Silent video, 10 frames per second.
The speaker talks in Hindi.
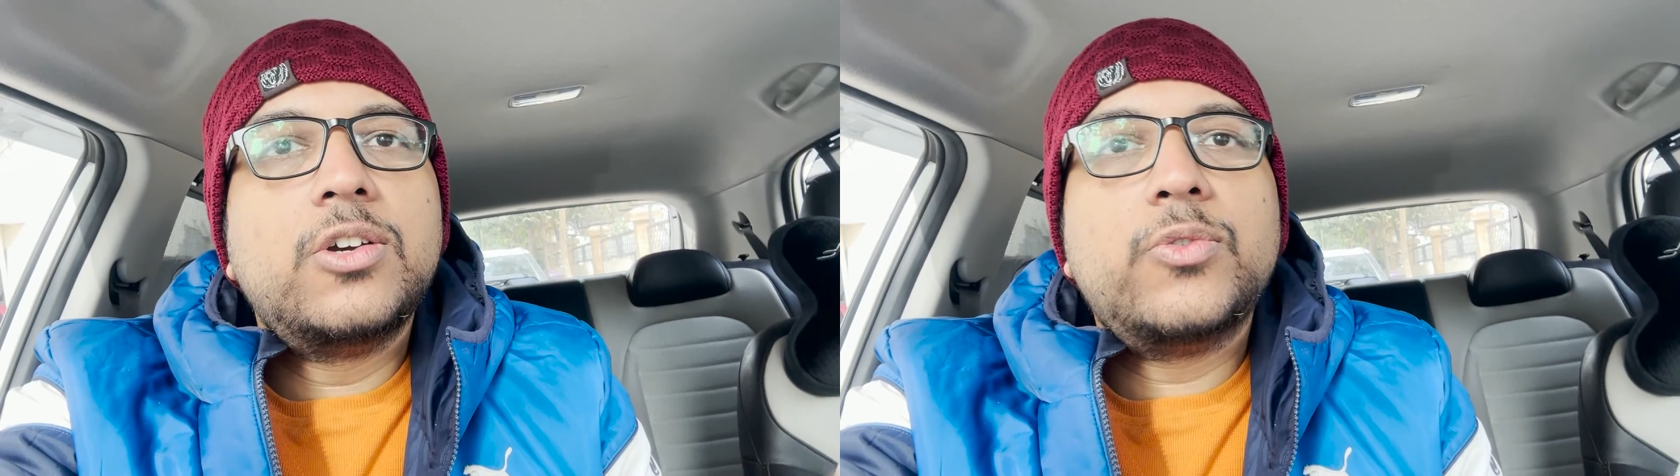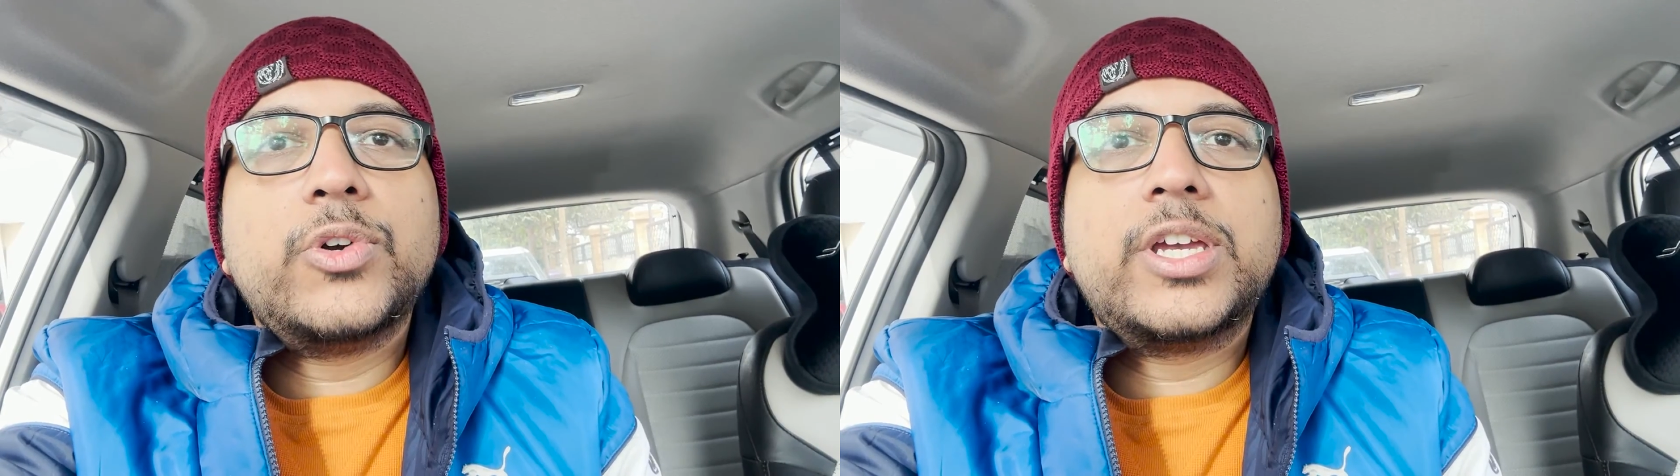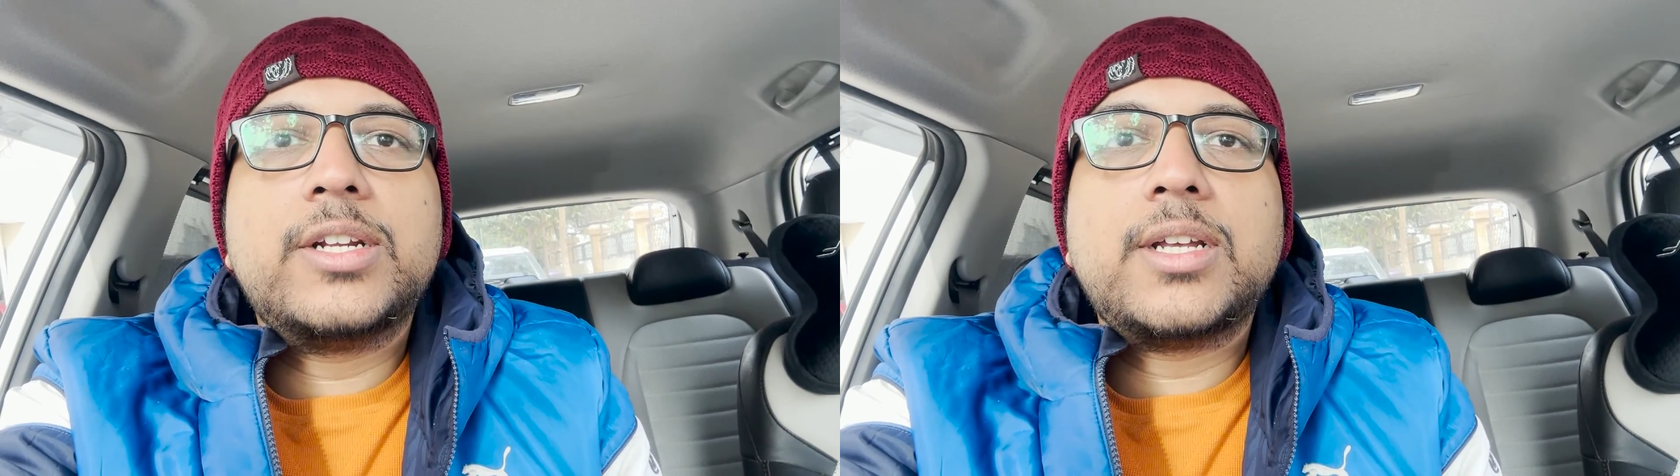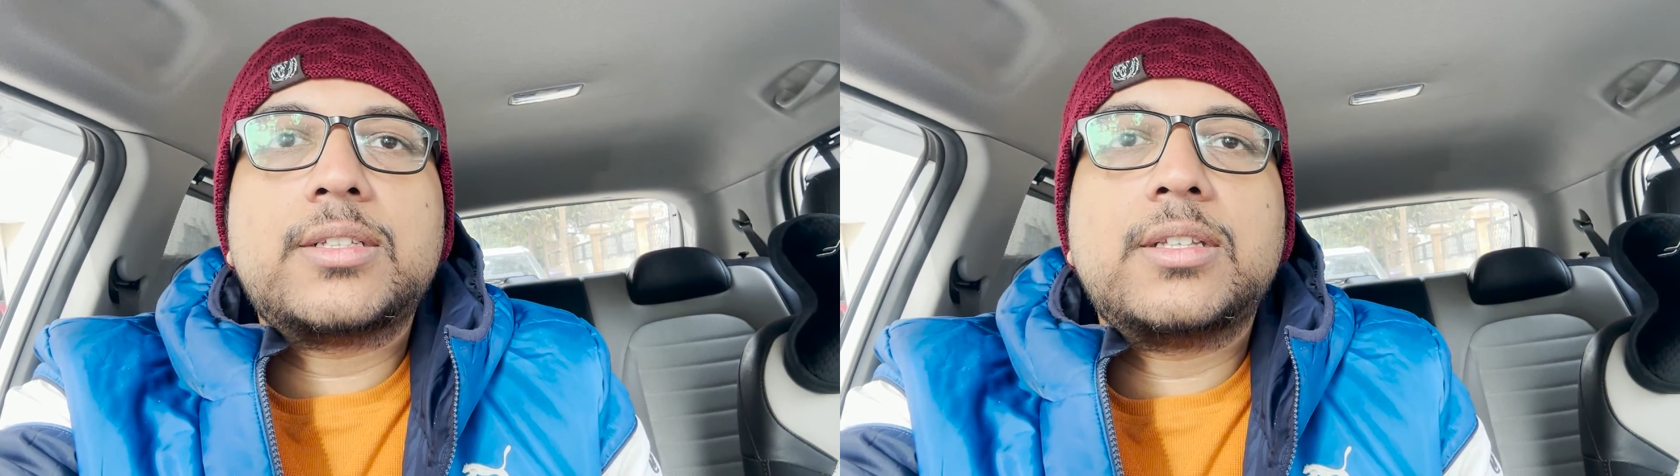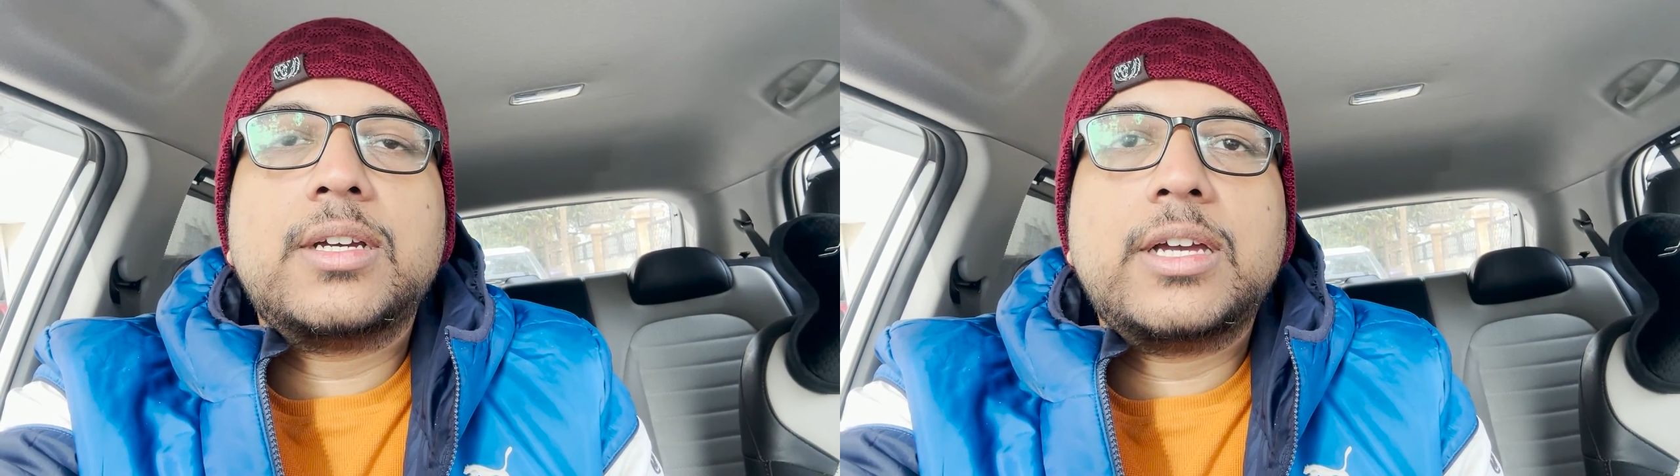वो गिर
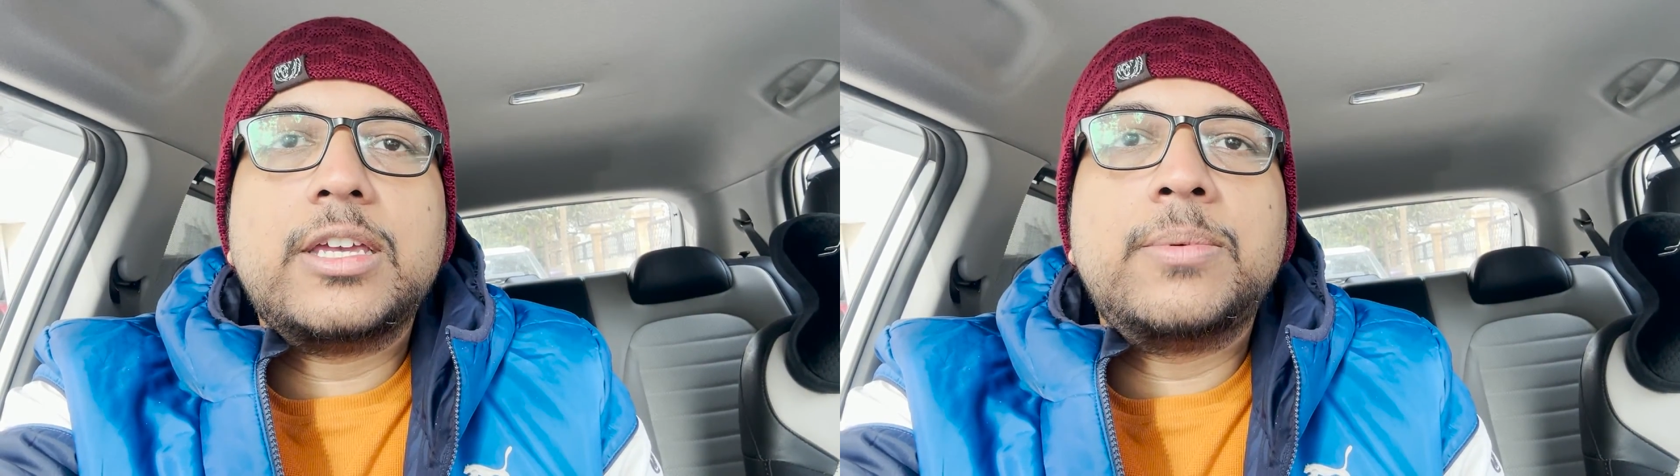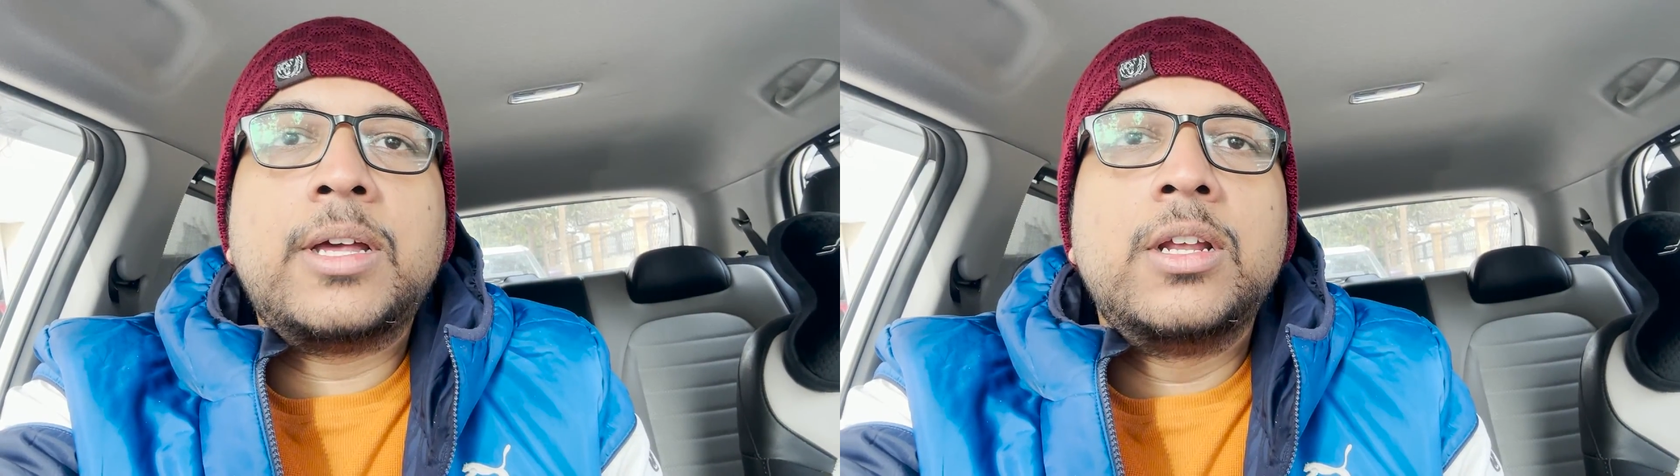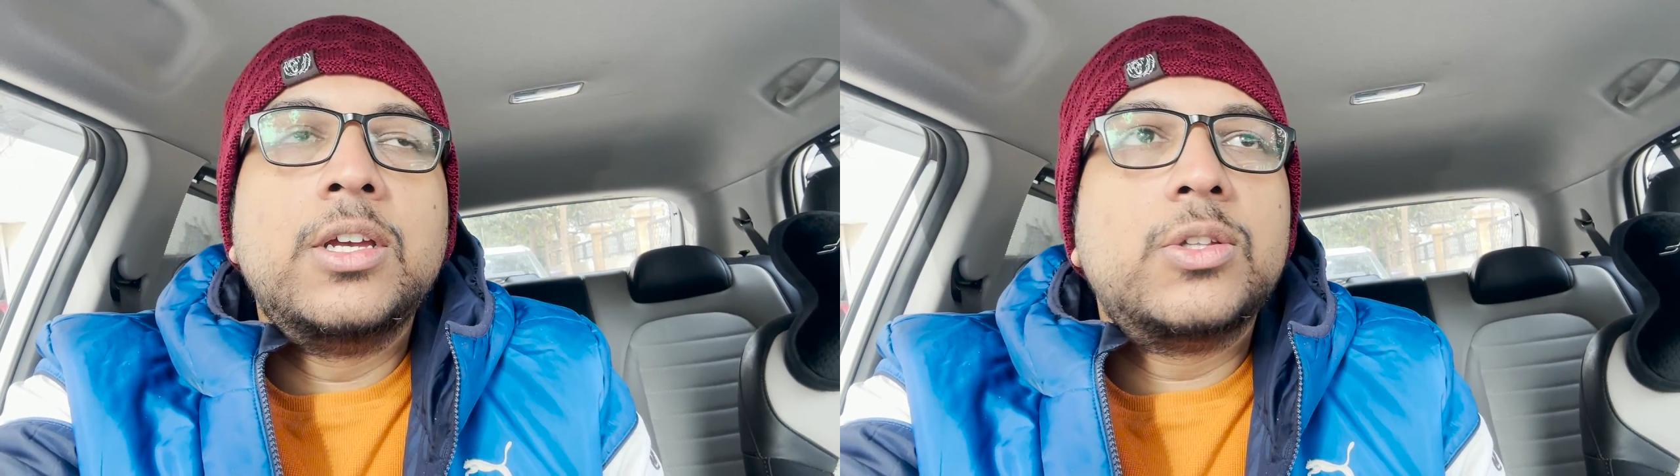जाता था कई बार